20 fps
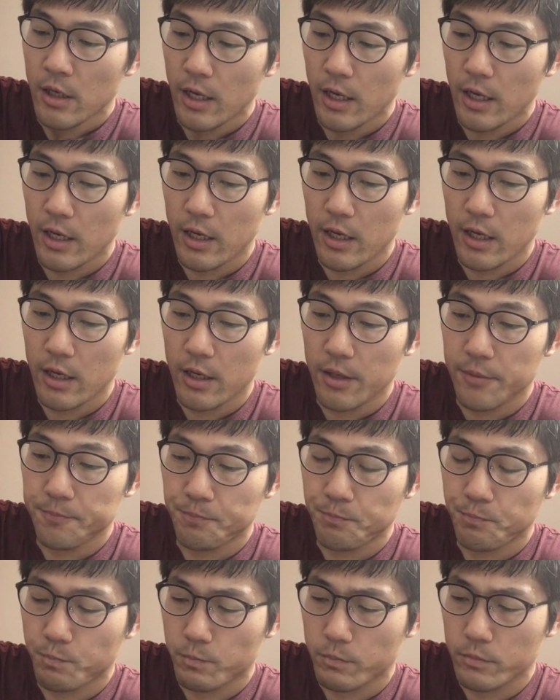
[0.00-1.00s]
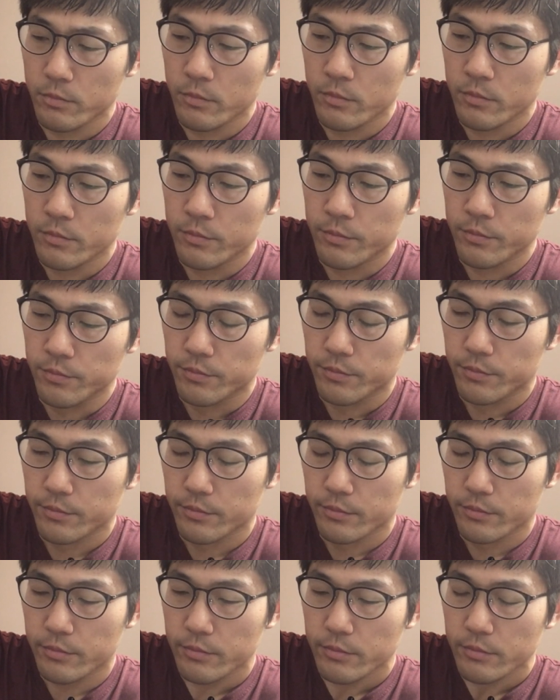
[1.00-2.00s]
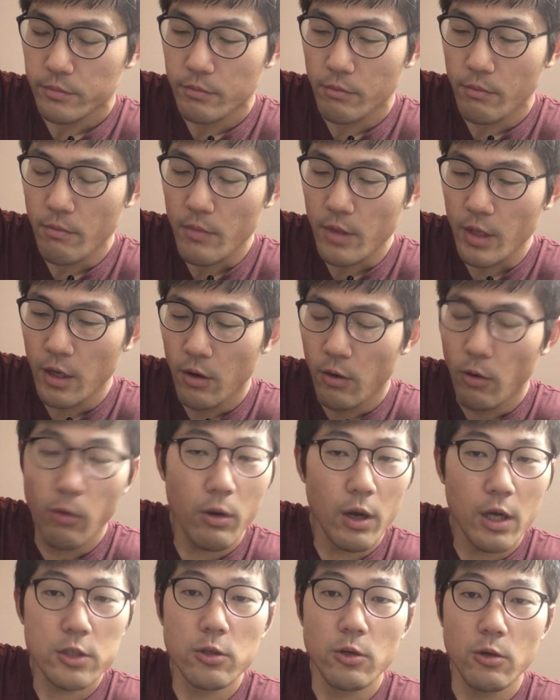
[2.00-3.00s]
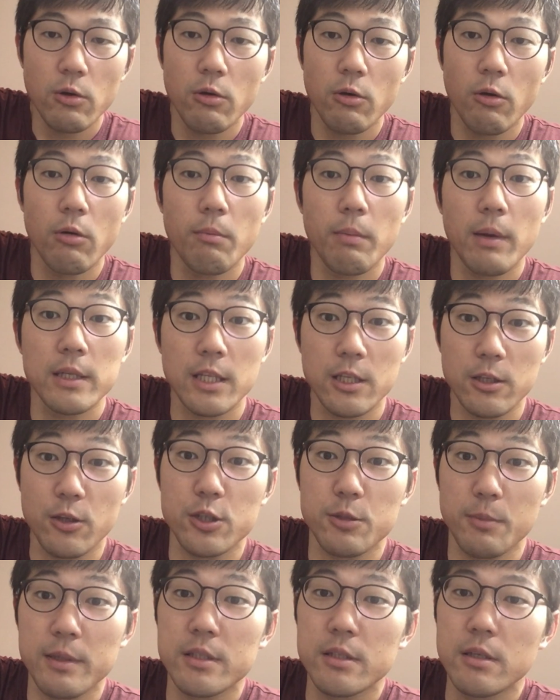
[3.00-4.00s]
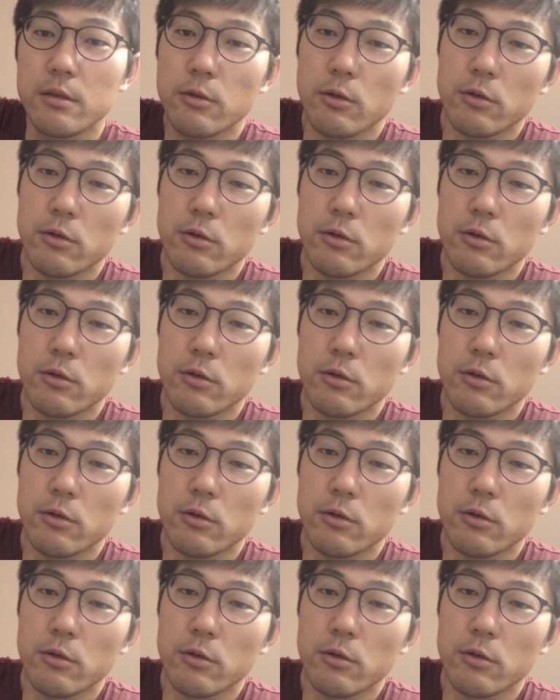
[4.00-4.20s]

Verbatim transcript: えー、桜花賞を本番だとします。